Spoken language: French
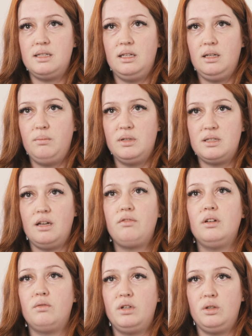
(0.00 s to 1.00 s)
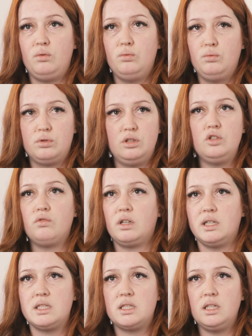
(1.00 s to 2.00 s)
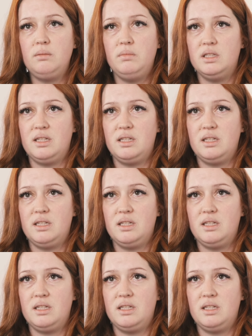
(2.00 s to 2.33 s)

c'est mes enfants vont être où aussi, je vais rester,